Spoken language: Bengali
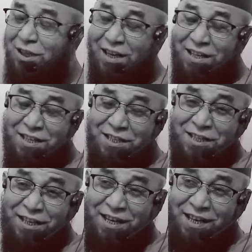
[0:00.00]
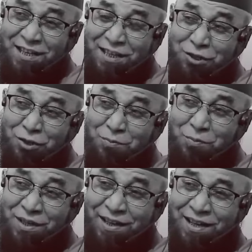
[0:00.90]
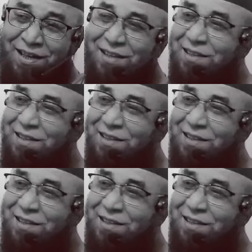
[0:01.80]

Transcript: চাই যেখানেই জন্ম নেক